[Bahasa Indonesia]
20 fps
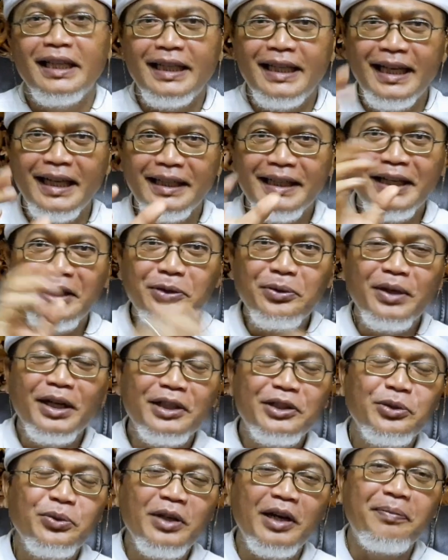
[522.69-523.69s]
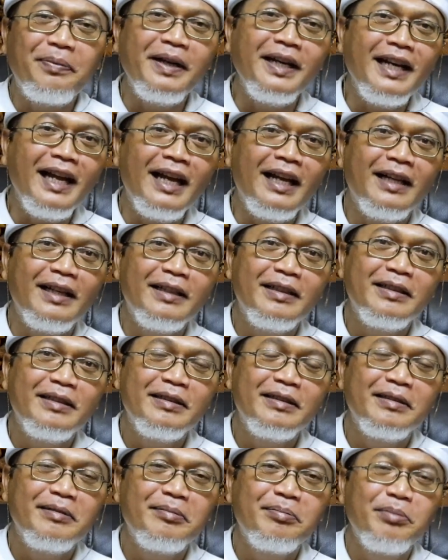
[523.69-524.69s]
Kita juga sudah pernah
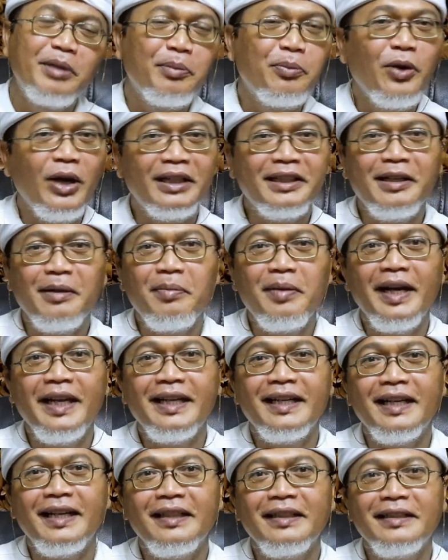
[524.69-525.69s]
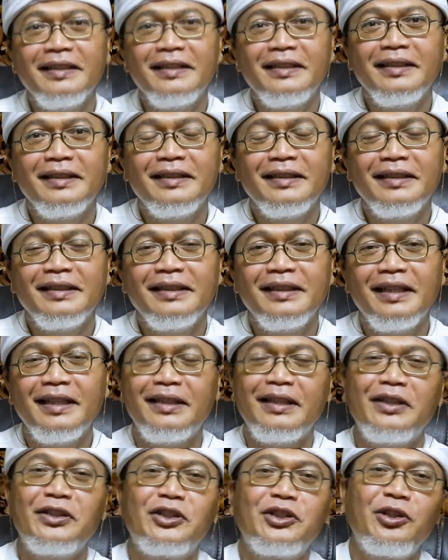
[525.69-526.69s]
berbuat kebaikan,
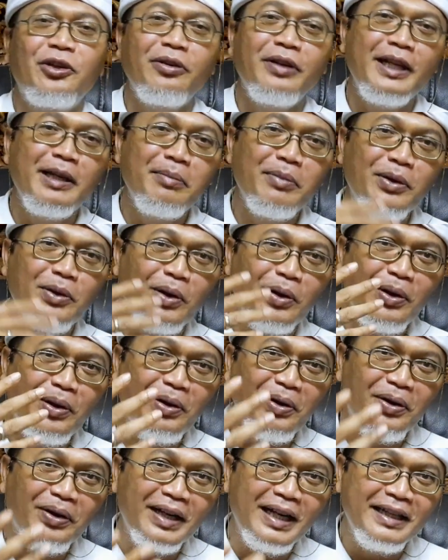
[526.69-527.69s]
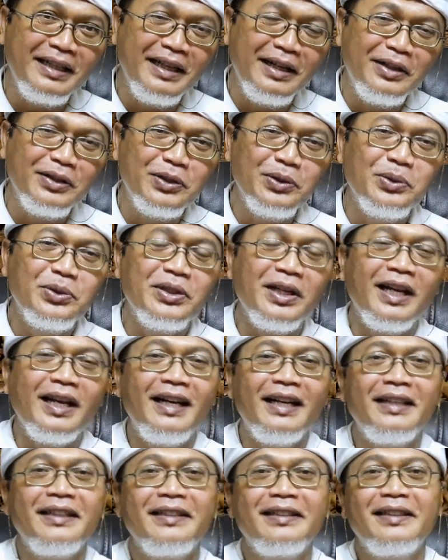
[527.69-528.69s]
kita sering menolong orang yang
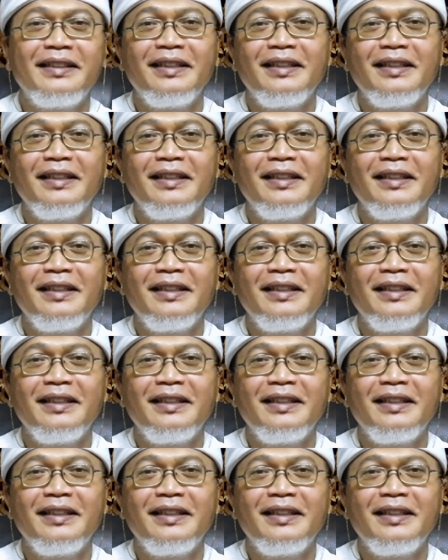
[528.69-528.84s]
kesusahan.